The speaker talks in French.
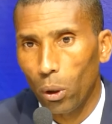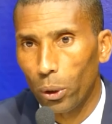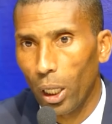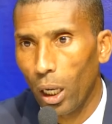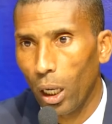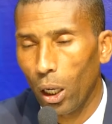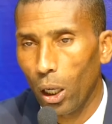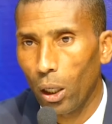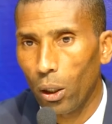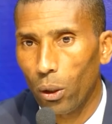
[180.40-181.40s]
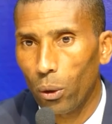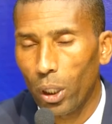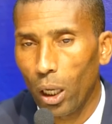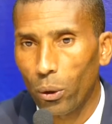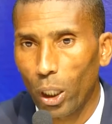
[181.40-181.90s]
on a,
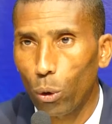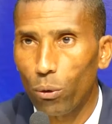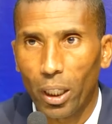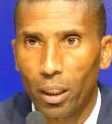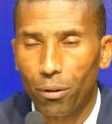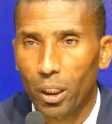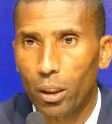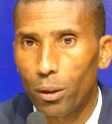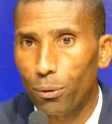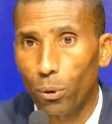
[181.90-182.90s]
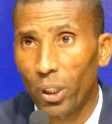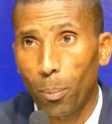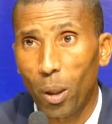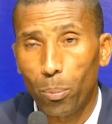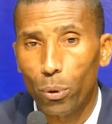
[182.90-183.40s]
on a, on a trouvé un effectif, on
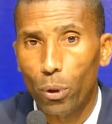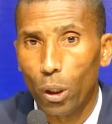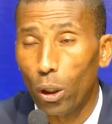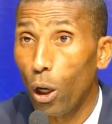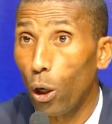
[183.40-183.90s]
n'a pas pu euh,